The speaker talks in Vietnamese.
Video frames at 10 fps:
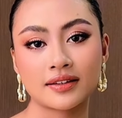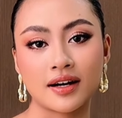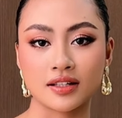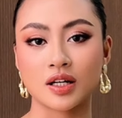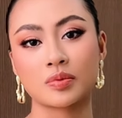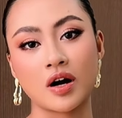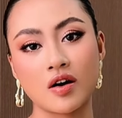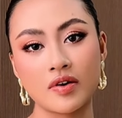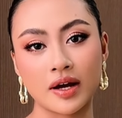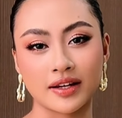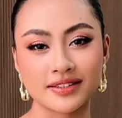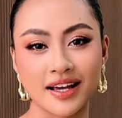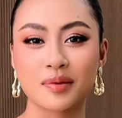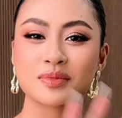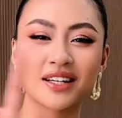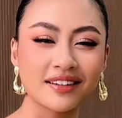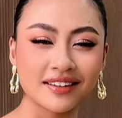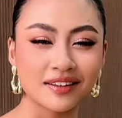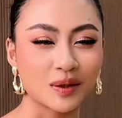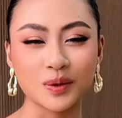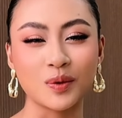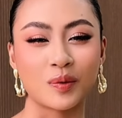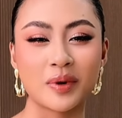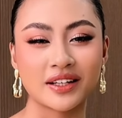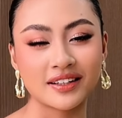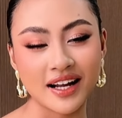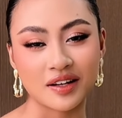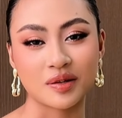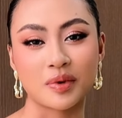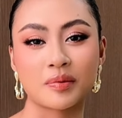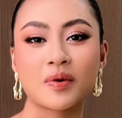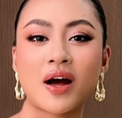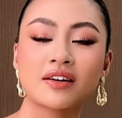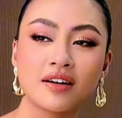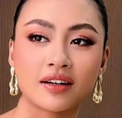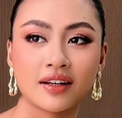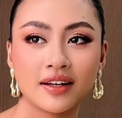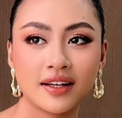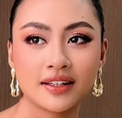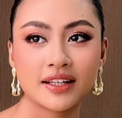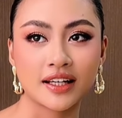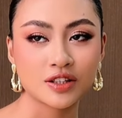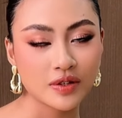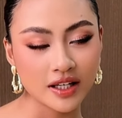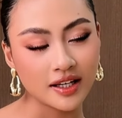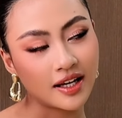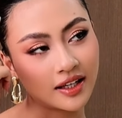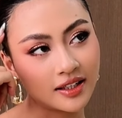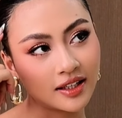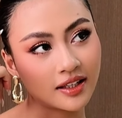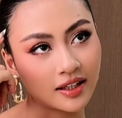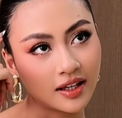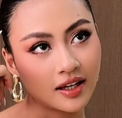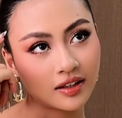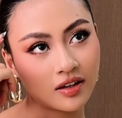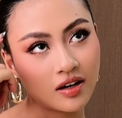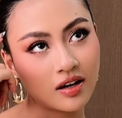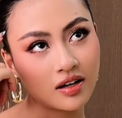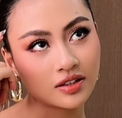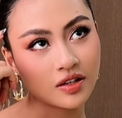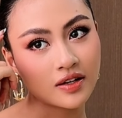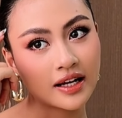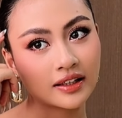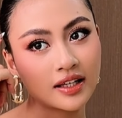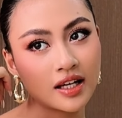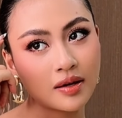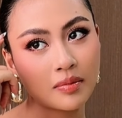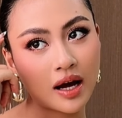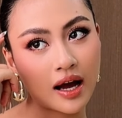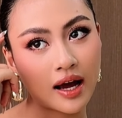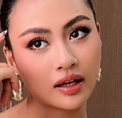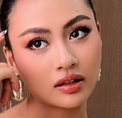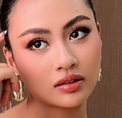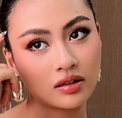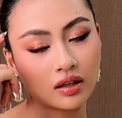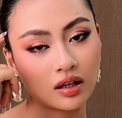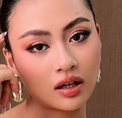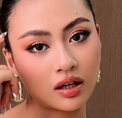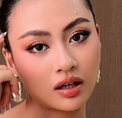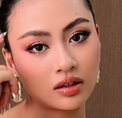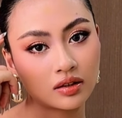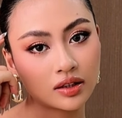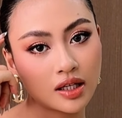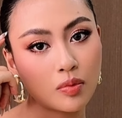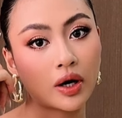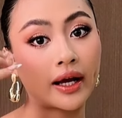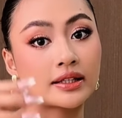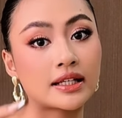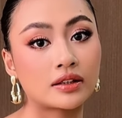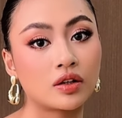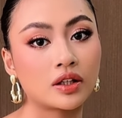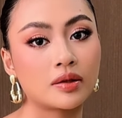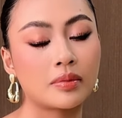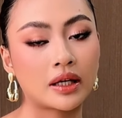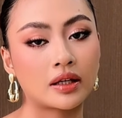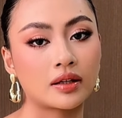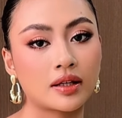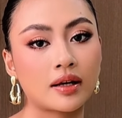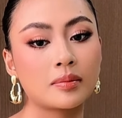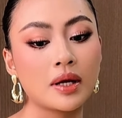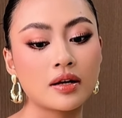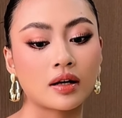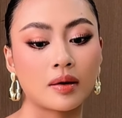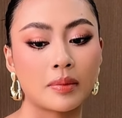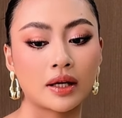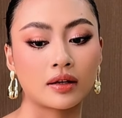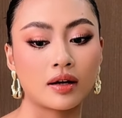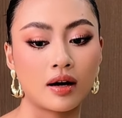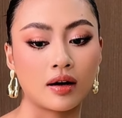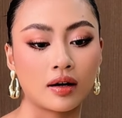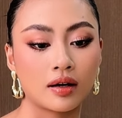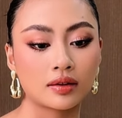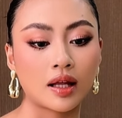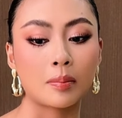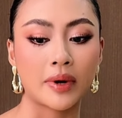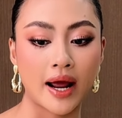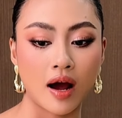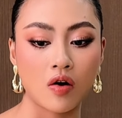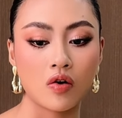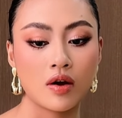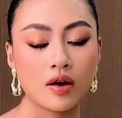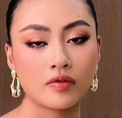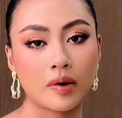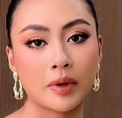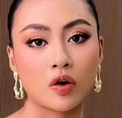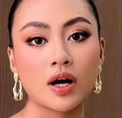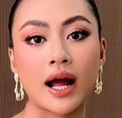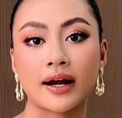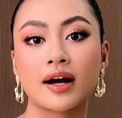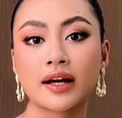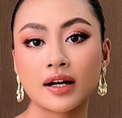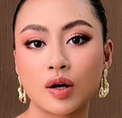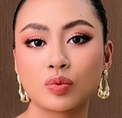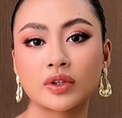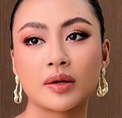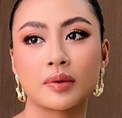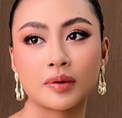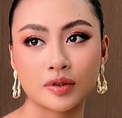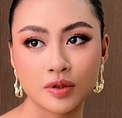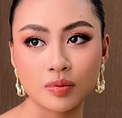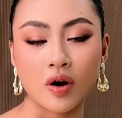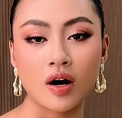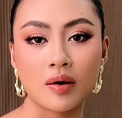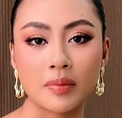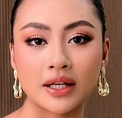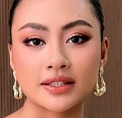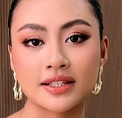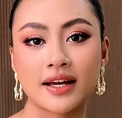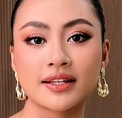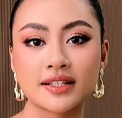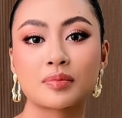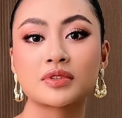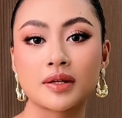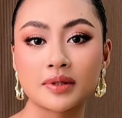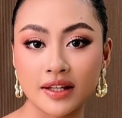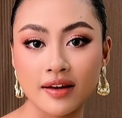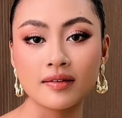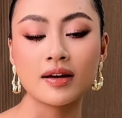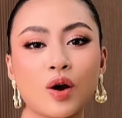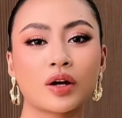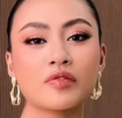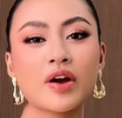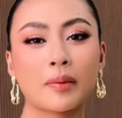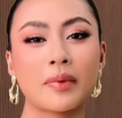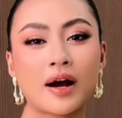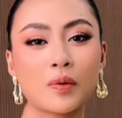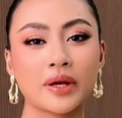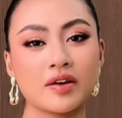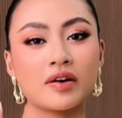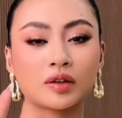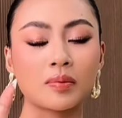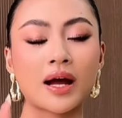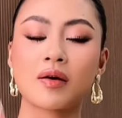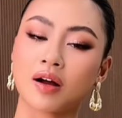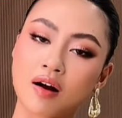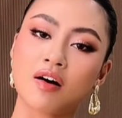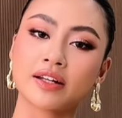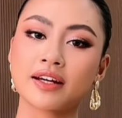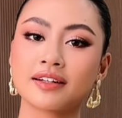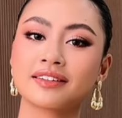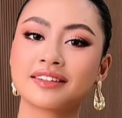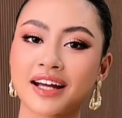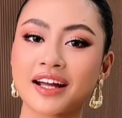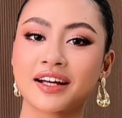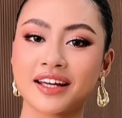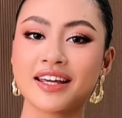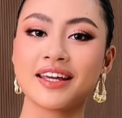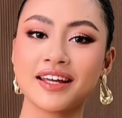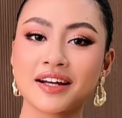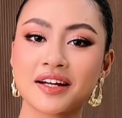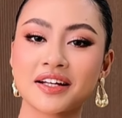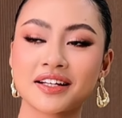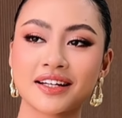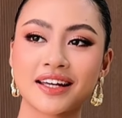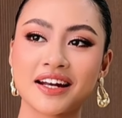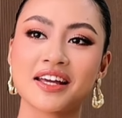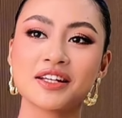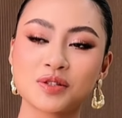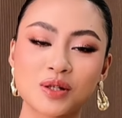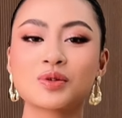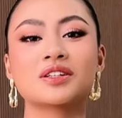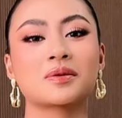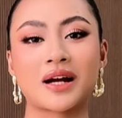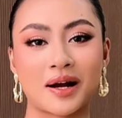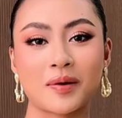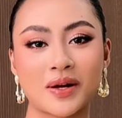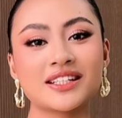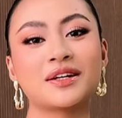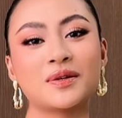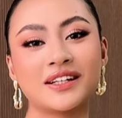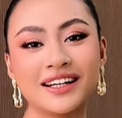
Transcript: ở trong đó và hạnh xem xét các đối thủ của mình như thế nào thì mình mới đoán được thì cái suy nghĩ đấy thì nó cho đến khi mà hạnh được ờ, đi một hành trình rồi thì mình nhận biết được là mình ở tầm nào và mình có khả năng hay không thì lúc đó là mình sẽ xem xét tiết còn cái việc mà không nghĩ vào tóc cao là có nha hạnh nghĩ cái đấy xuyên suốt trong cả quá trình luôn